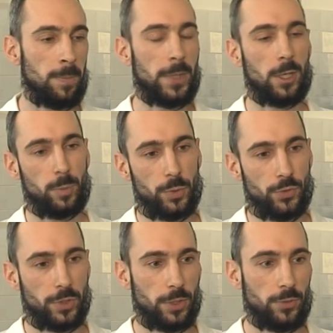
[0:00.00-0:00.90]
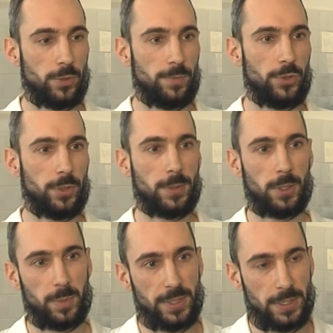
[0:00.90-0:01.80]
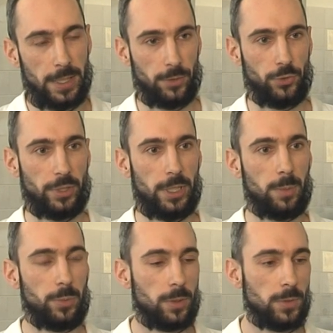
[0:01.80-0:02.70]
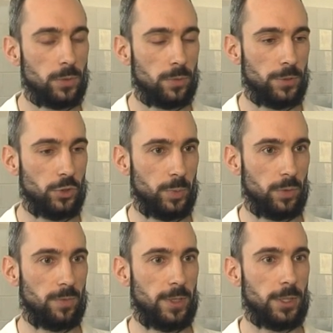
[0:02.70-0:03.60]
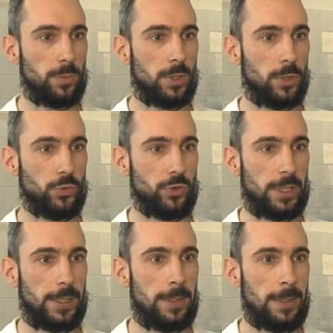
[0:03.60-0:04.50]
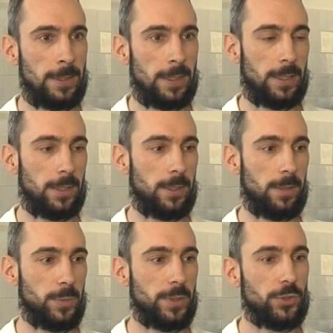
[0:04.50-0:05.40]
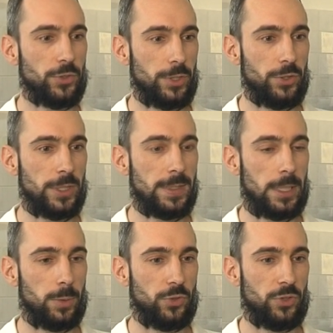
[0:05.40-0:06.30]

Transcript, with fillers: no ale oprócz tego oczywiście osoby starsze, a biorąc również pod uwagę uwagę to, że e, no, na szczęście cały